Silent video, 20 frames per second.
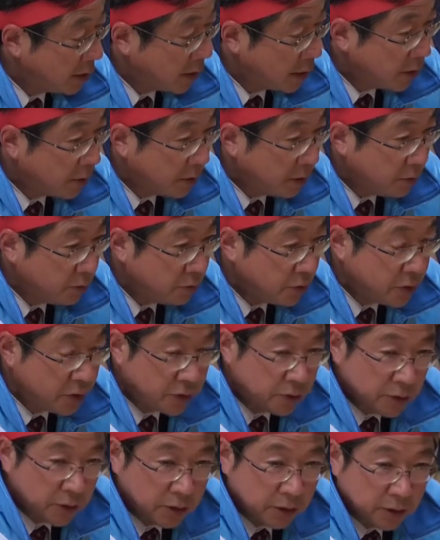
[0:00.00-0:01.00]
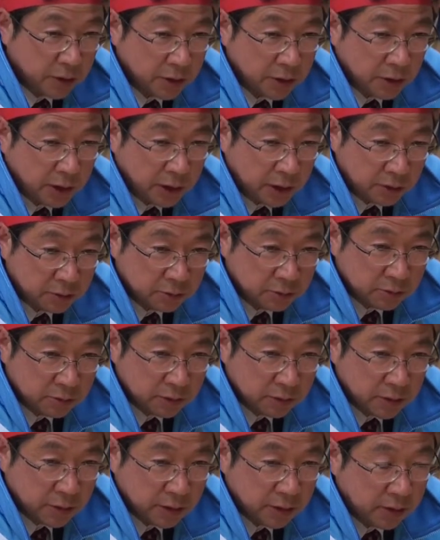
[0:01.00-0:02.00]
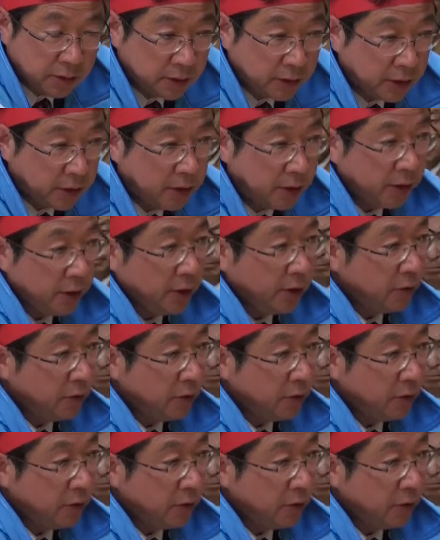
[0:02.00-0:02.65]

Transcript: 変だでうちに連れて帰るって言って